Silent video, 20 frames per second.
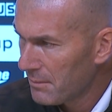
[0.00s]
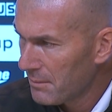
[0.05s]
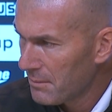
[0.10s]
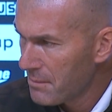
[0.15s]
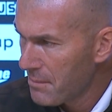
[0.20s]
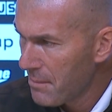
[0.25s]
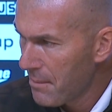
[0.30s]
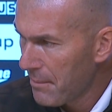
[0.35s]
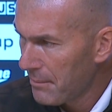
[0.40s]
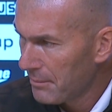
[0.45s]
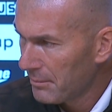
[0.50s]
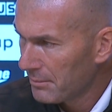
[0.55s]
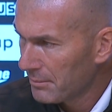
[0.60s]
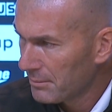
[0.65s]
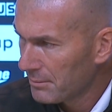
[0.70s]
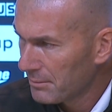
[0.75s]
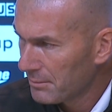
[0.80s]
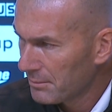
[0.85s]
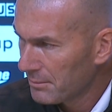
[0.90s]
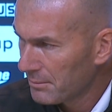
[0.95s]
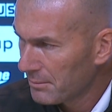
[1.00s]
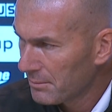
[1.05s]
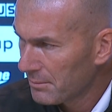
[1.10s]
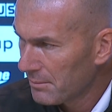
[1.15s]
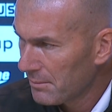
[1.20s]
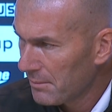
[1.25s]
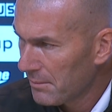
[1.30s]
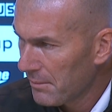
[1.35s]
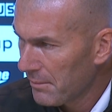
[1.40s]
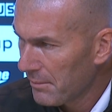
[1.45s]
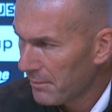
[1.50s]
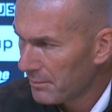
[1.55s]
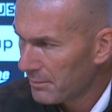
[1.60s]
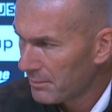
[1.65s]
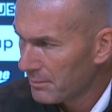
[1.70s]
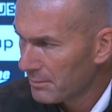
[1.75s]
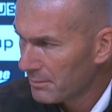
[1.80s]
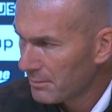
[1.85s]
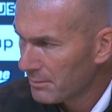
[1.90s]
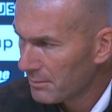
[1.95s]
sobre Bale y por
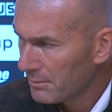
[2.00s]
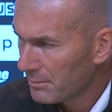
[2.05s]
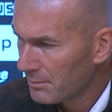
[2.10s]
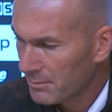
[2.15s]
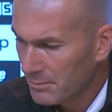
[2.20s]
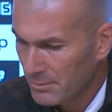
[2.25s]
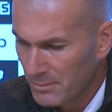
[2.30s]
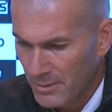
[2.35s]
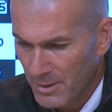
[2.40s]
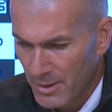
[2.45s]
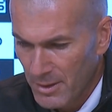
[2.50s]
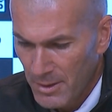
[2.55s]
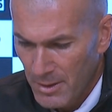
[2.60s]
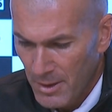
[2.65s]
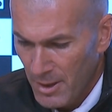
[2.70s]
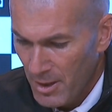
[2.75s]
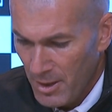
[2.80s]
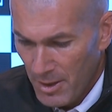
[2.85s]
qué no está aquí